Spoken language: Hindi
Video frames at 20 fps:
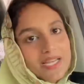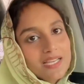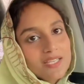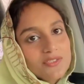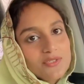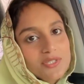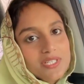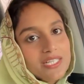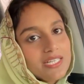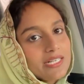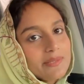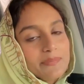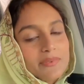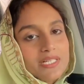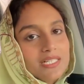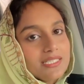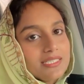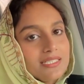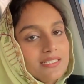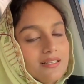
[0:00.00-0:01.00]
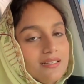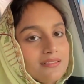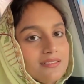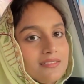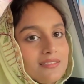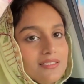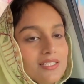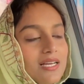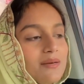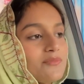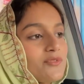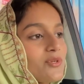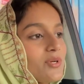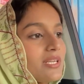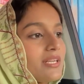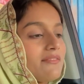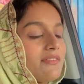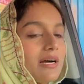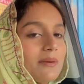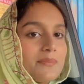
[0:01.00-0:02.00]
आके जो है यहाँ पे खड़ी कर दी थी अब जो है
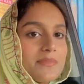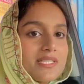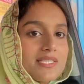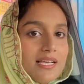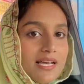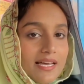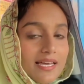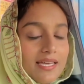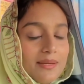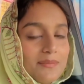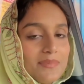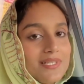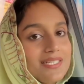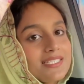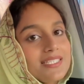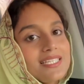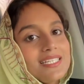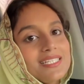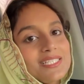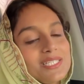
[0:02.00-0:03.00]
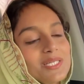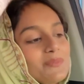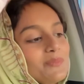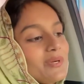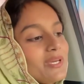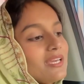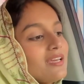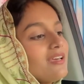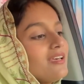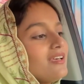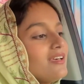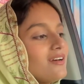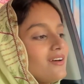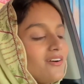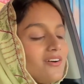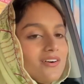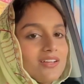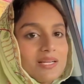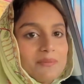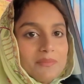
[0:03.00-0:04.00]
ना वापिस आए हैं फिर से रिक्शे पे
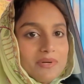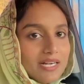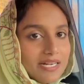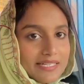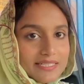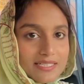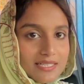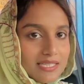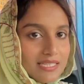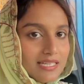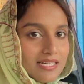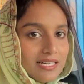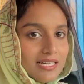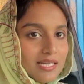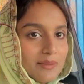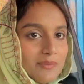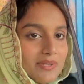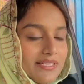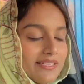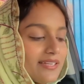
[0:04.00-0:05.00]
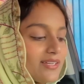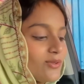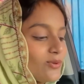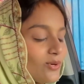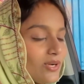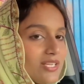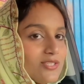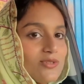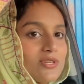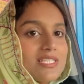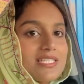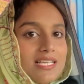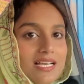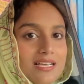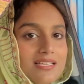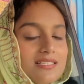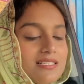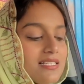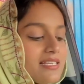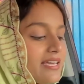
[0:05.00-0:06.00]
और अब गाड़ी के अंदर आके बैठे हैं थोड़ा जो है
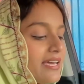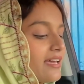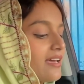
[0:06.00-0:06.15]
सांस लिया